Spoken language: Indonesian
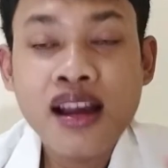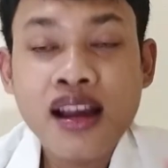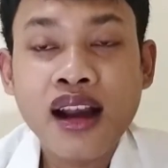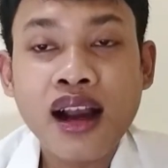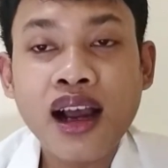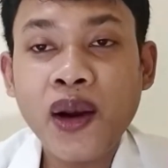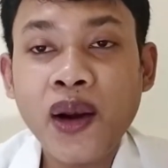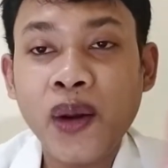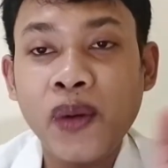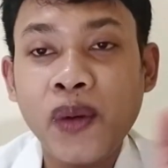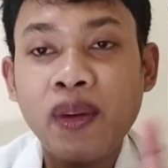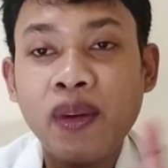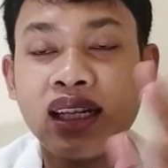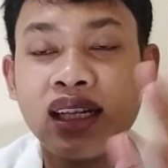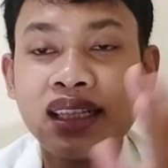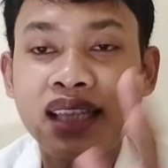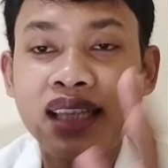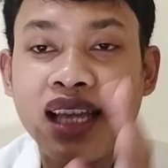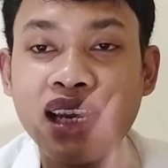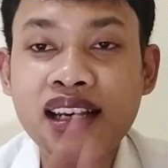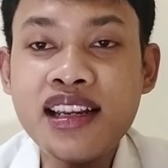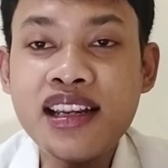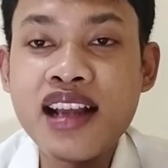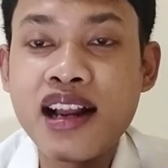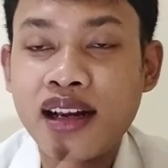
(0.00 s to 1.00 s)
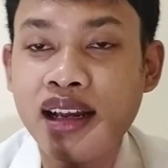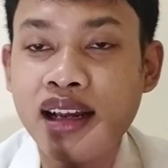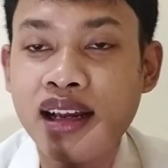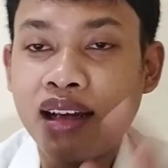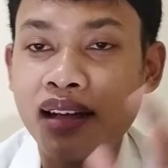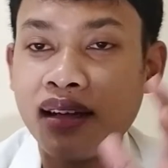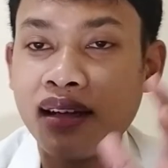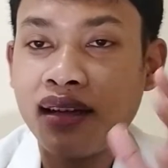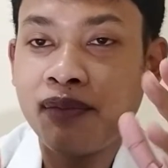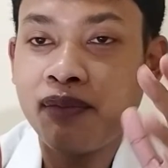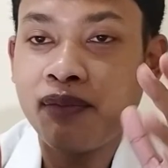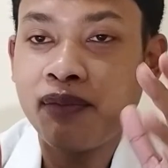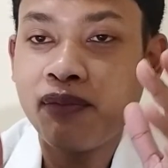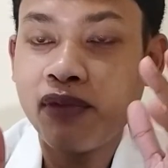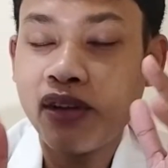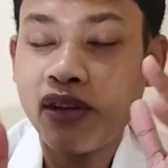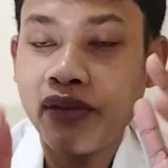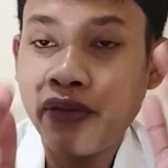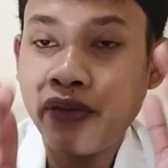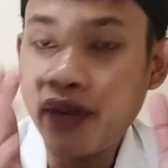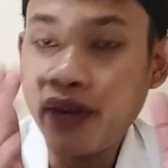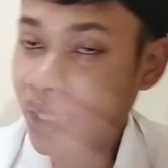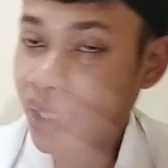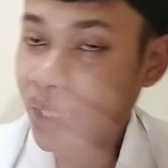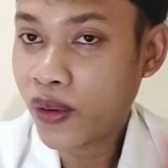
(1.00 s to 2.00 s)
Kalau yang tadi adalah
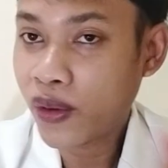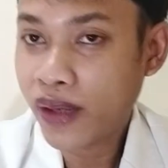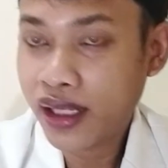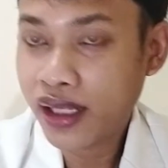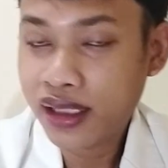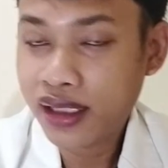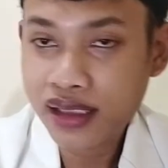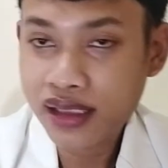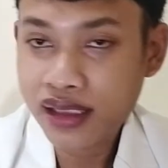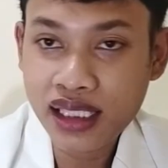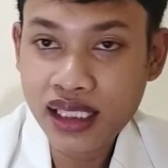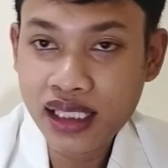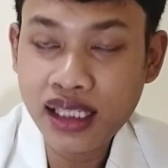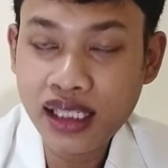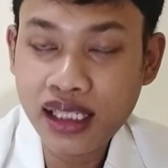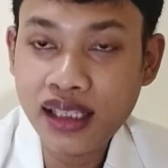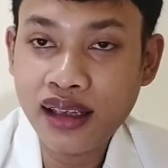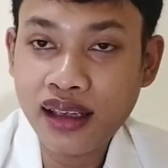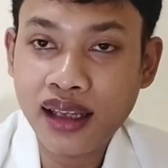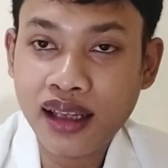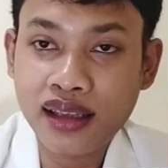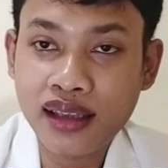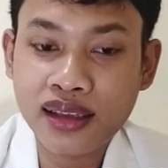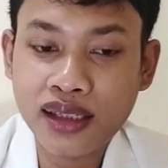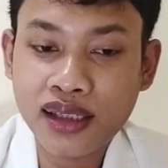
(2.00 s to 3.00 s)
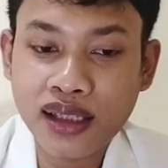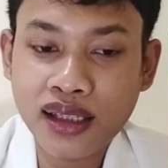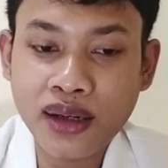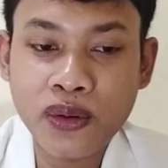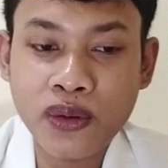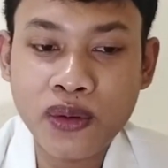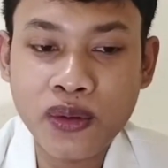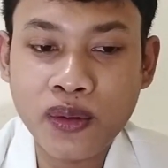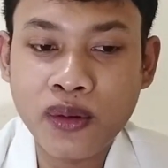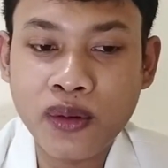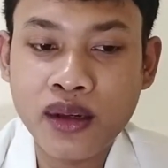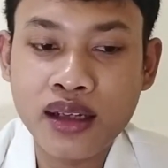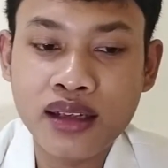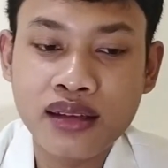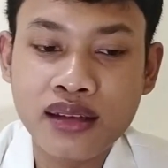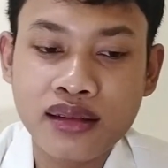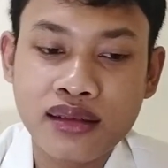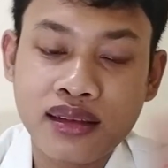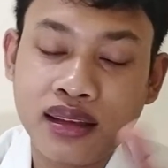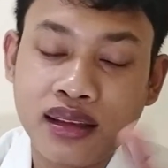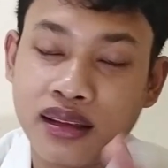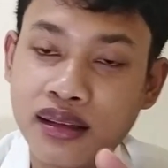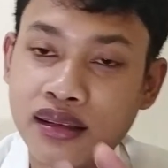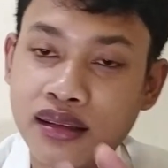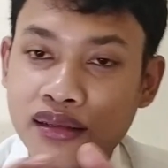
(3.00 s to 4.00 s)
frekuensi atau
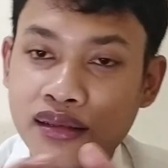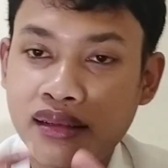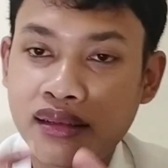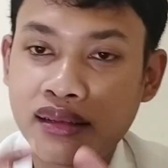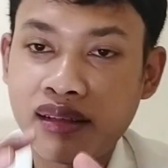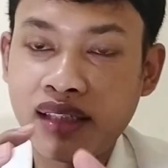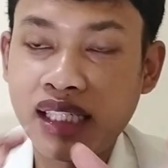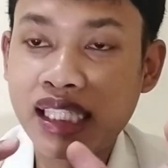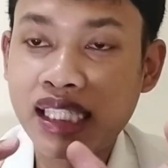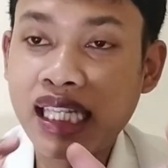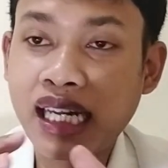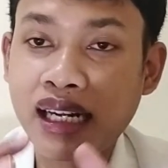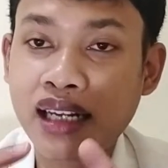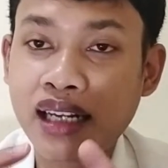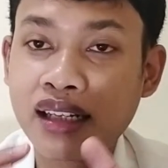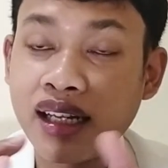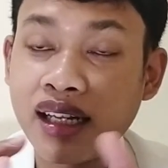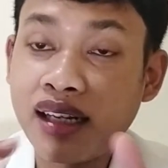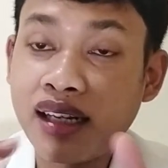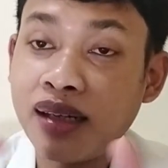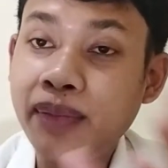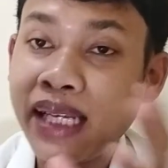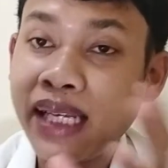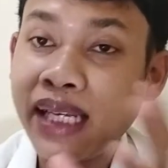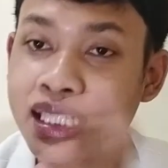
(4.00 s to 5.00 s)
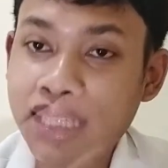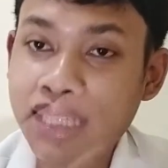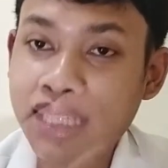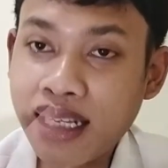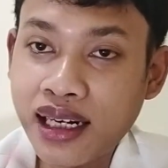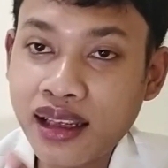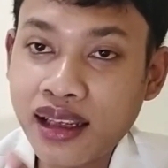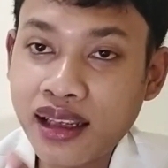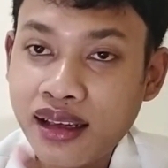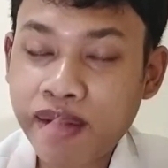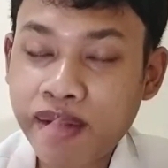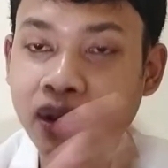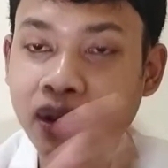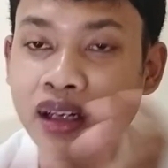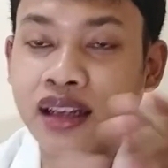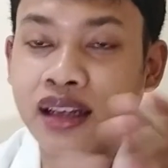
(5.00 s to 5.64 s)
disarankan lebih sering gitu